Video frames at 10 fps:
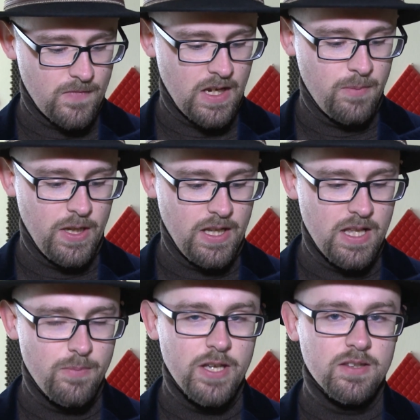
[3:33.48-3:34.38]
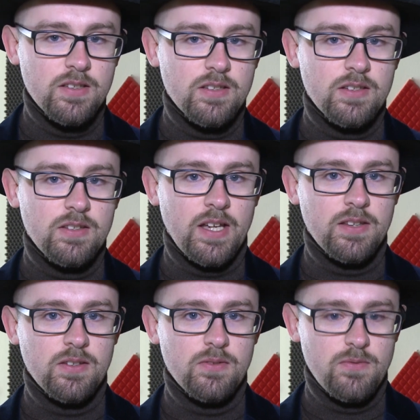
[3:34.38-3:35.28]
Einmal albern,
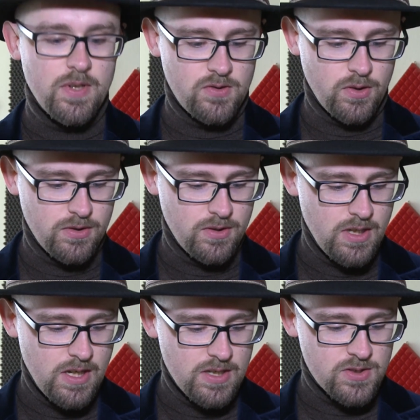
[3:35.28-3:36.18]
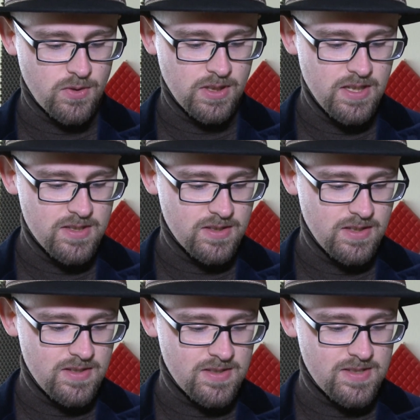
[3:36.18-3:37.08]
dann versonnen, zu genießen
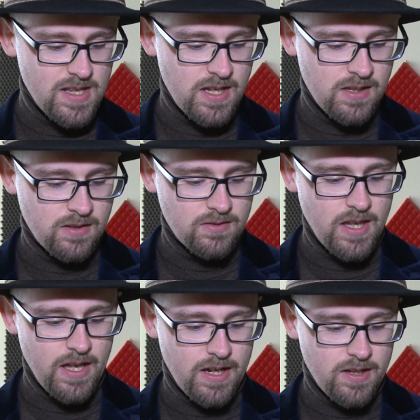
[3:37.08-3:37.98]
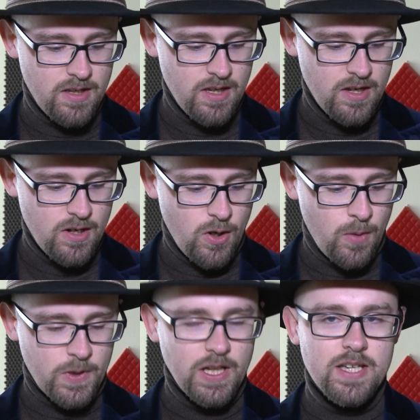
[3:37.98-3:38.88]
diesen Segen, der,
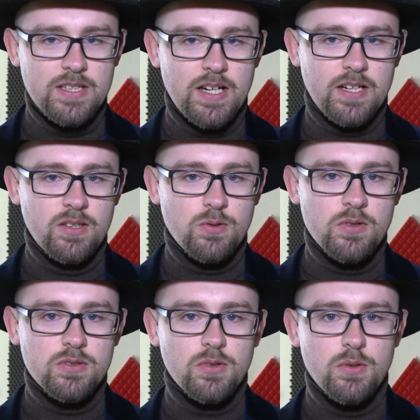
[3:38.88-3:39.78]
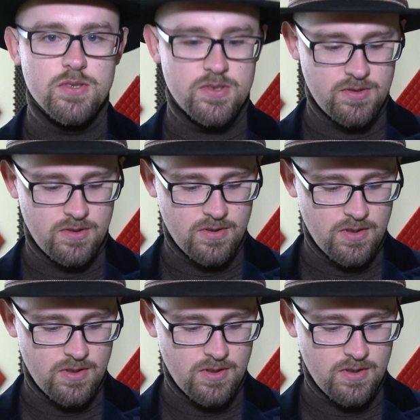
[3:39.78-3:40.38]
obgleich Erinnerungen trösten,